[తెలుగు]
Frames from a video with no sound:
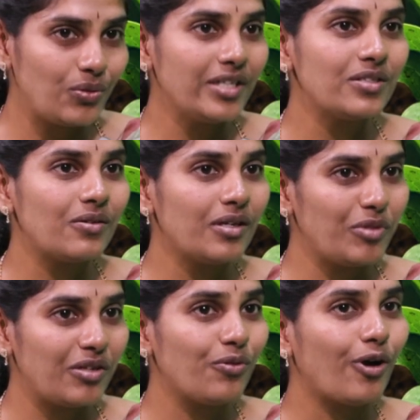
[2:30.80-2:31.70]
స్టూడెంట్స్ కూడా
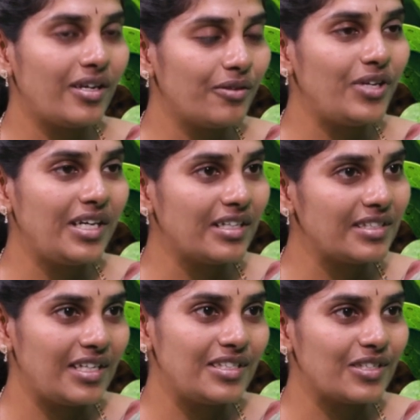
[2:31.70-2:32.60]
మీరు
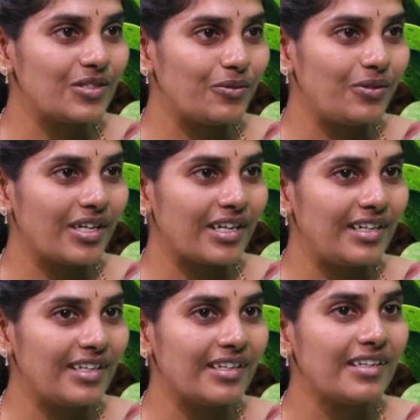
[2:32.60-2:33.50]
వీకెండ్స్ ఏం చేస్తూ
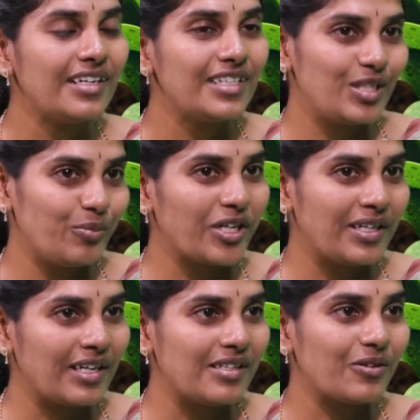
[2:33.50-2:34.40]
ఉంటారంటే
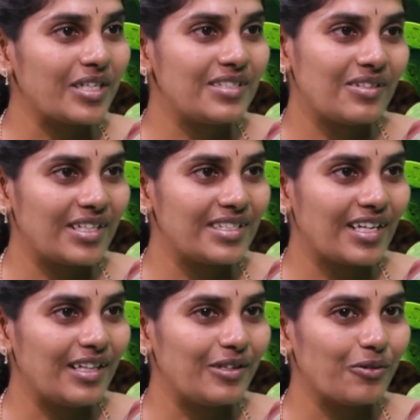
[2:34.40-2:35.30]
సినిమాలకి వెళ్తాం
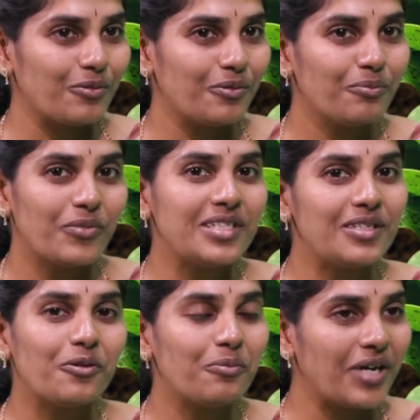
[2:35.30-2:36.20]
రెస్టారెంట్స్కి వెళ్తాం
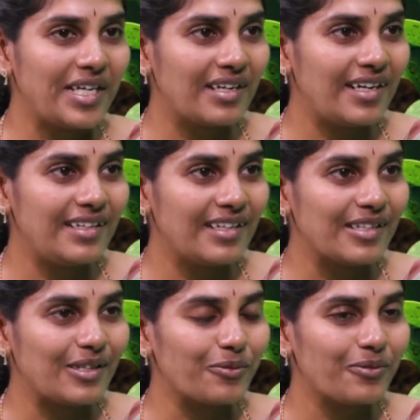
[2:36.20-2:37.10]
మంచి బైక్ రైడింగ్కి
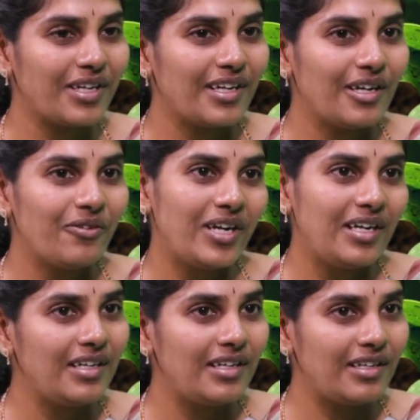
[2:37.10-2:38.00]
వెళ్తాం
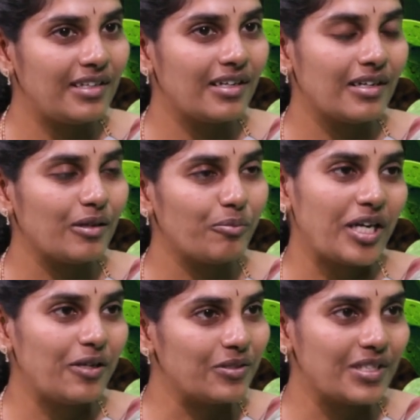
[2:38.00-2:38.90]
వెళ్ళి ఇంకా
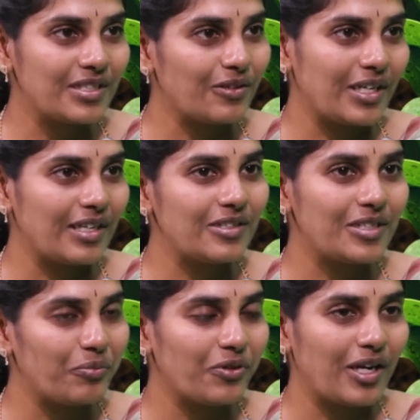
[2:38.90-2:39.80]
మళ్ళీ వచ్చేస్తాం అన్నట్టు
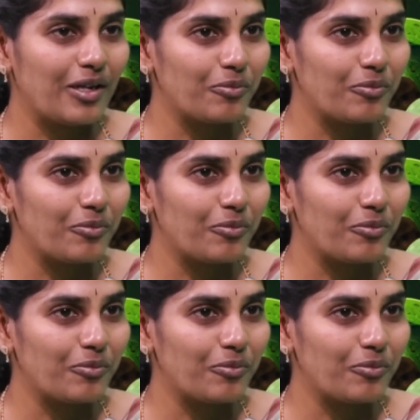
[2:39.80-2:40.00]
చెప్పేవాళ్ళు